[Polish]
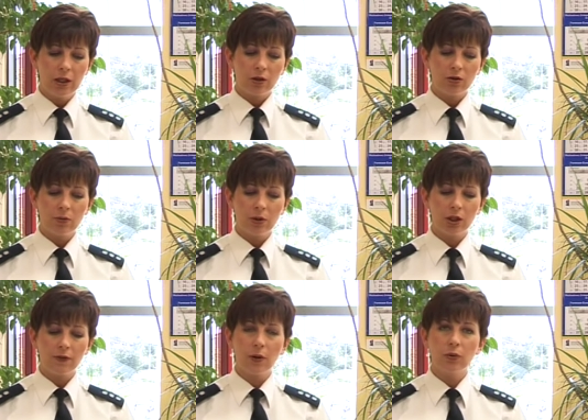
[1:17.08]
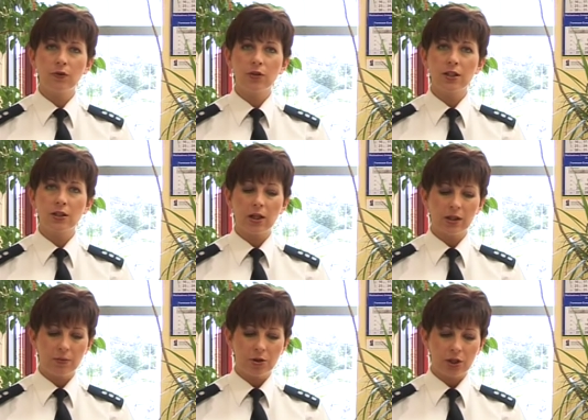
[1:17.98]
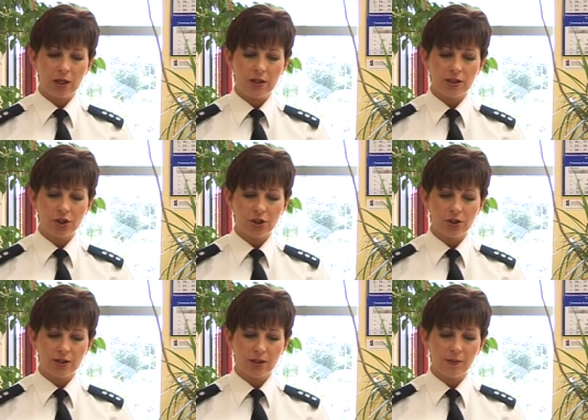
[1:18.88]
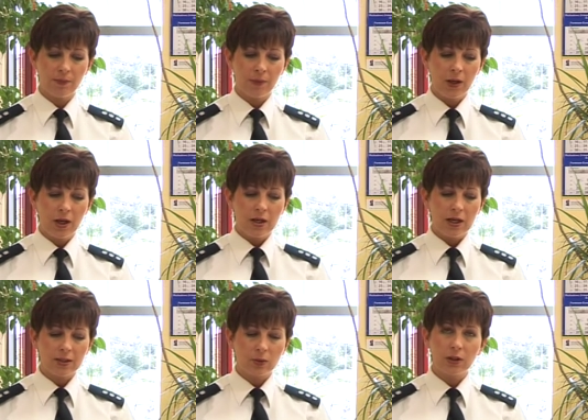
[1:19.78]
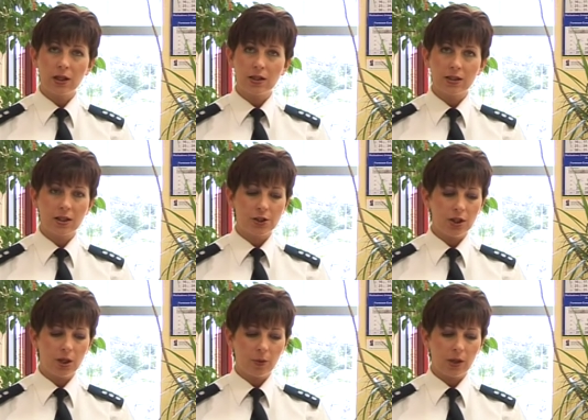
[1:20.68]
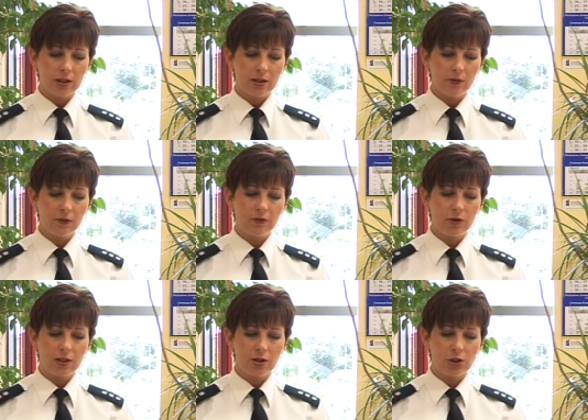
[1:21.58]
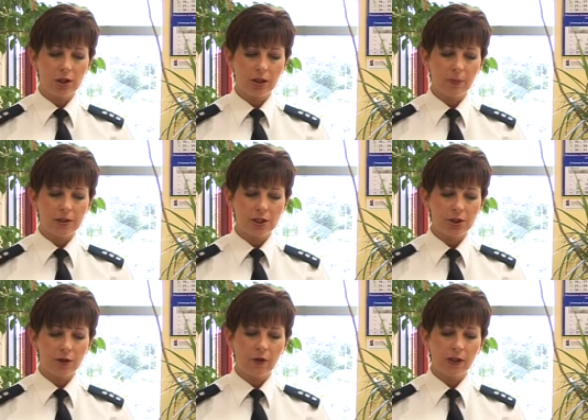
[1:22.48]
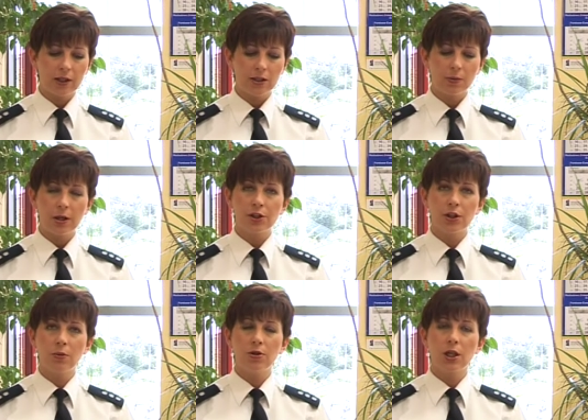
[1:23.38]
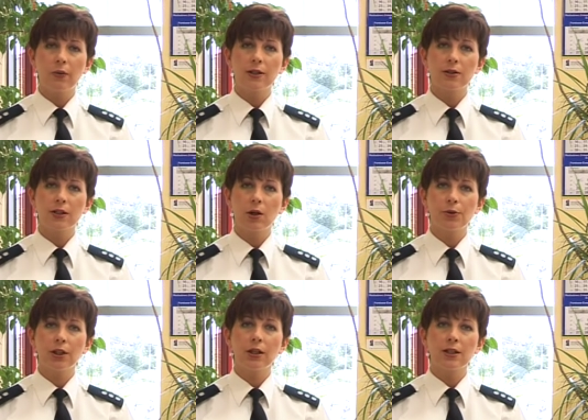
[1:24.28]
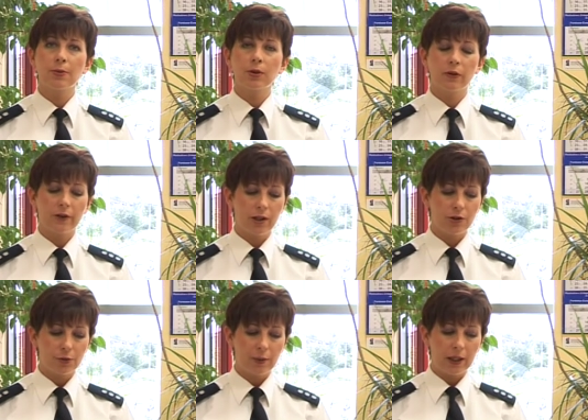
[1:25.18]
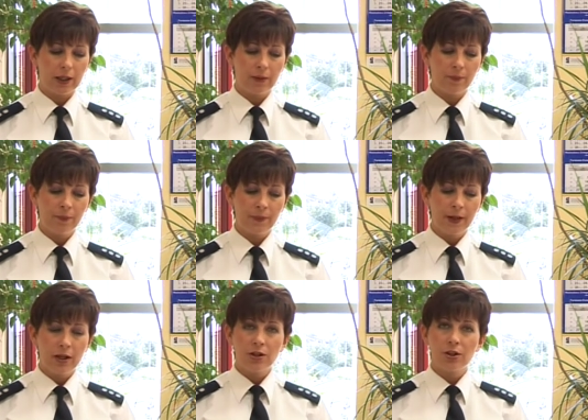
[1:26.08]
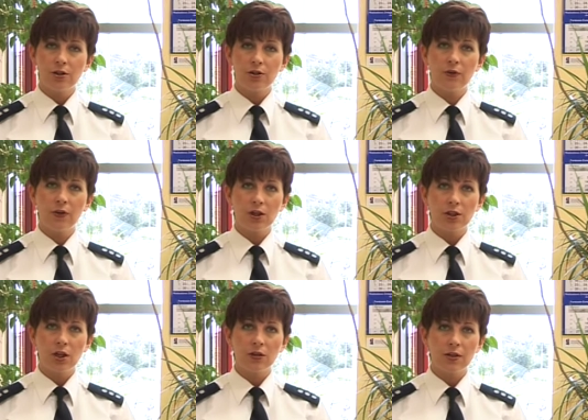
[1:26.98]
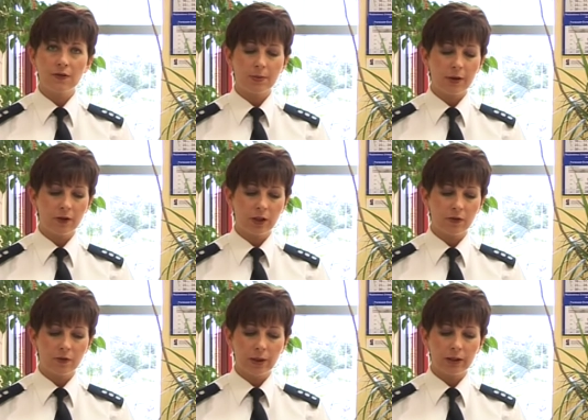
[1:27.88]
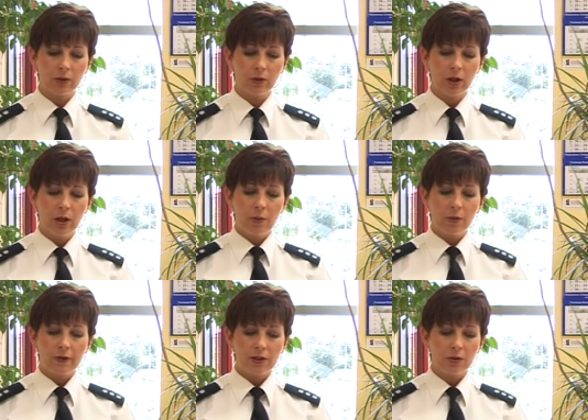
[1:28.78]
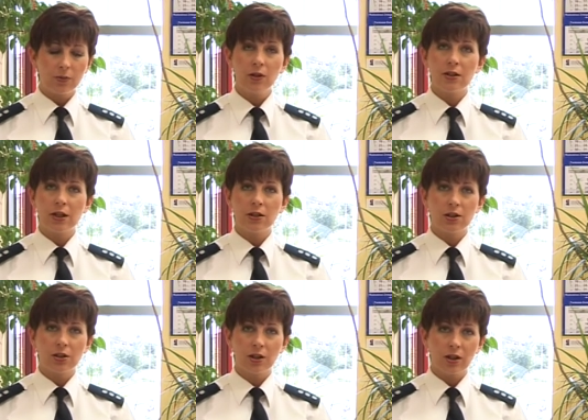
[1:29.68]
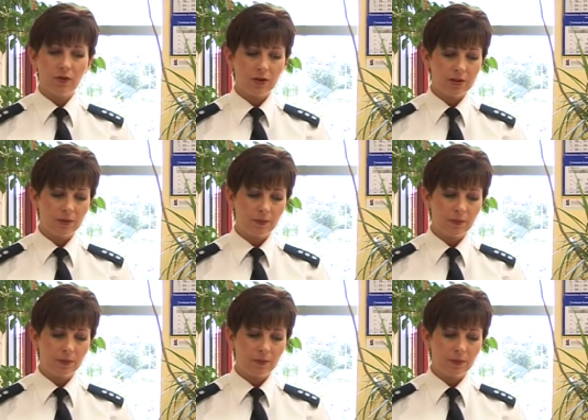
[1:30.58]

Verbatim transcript: którym kierował 20-letni mieszkaniec Rzeczycy. Na skutek zderzenia pojazdów 23-letni pasażer Fiata z obrażeniami ciała został przetransportowany do szpitala. Czynności wyjaśniające w sprawie tego wypadku prowadzą policjanci z Czerniewic.